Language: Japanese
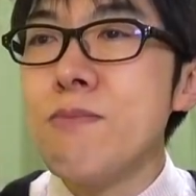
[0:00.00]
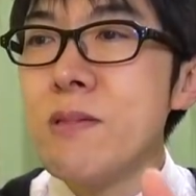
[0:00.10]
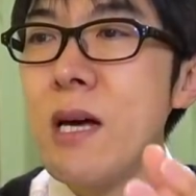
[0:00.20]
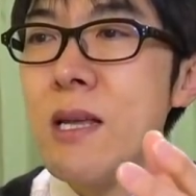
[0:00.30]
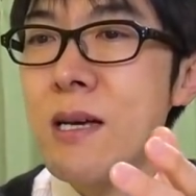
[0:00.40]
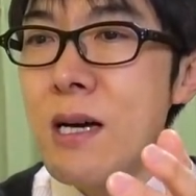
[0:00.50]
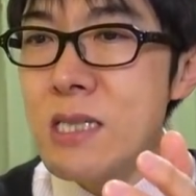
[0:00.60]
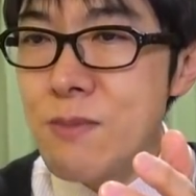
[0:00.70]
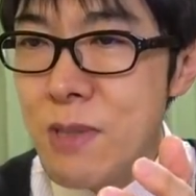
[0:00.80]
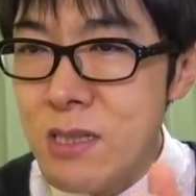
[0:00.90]
蓋に
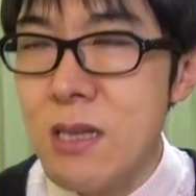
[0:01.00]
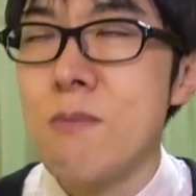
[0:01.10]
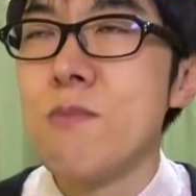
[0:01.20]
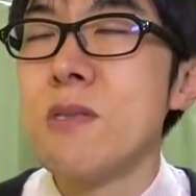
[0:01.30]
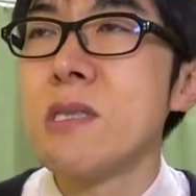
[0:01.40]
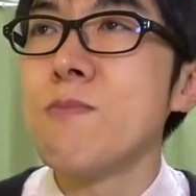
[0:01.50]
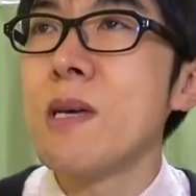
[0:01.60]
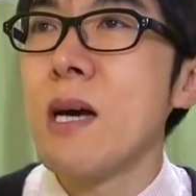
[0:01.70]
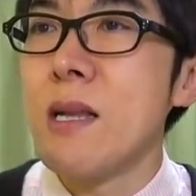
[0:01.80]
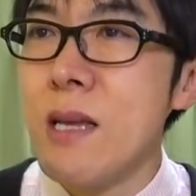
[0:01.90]
関しましては
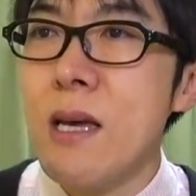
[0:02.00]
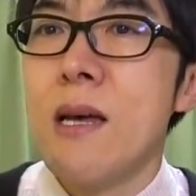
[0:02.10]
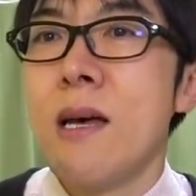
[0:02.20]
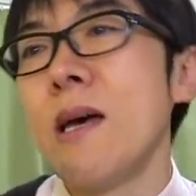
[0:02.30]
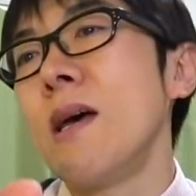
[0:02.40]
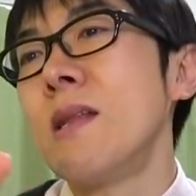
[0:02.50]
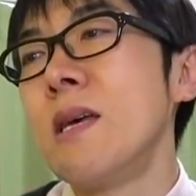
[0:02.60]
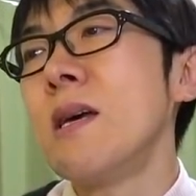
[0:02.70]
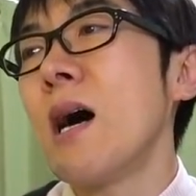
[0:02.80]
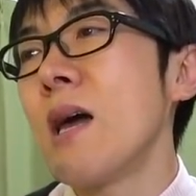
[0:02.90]
娘がね、えー、
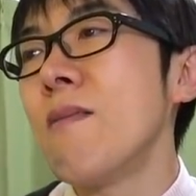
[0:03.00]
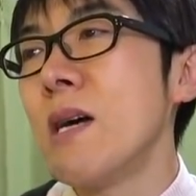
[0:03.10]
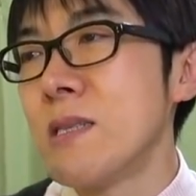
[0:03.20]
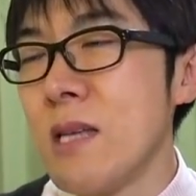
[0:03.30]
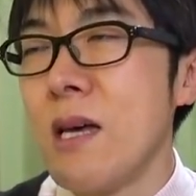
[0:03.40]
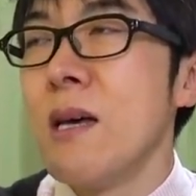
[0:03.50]
DIY して